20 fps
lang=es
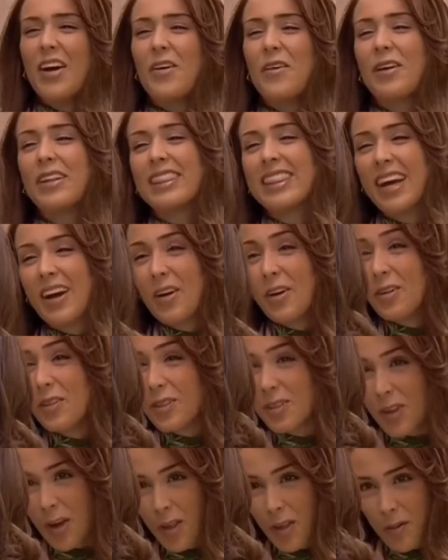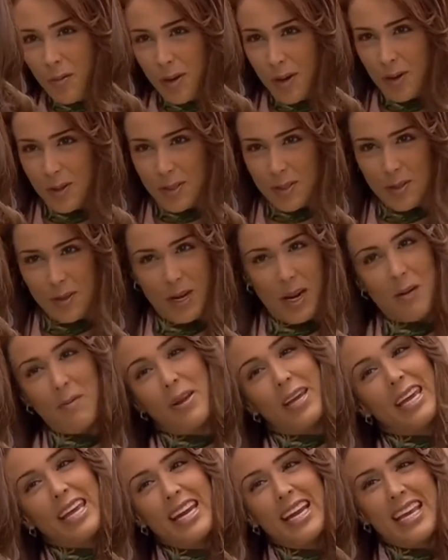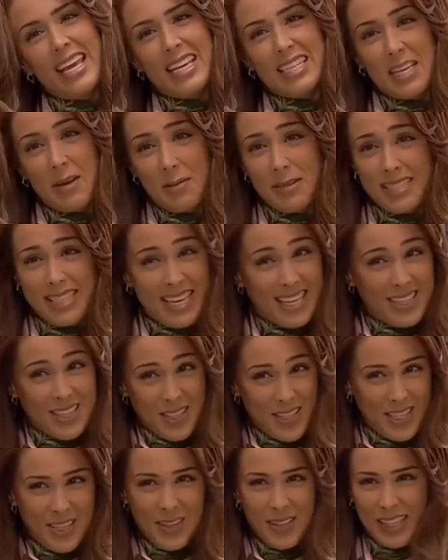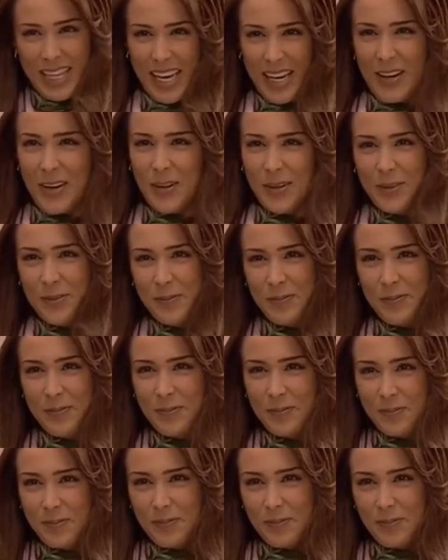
Cuenta con todo menos con el bikini, ya sabes que eso sí no tengo. Ah,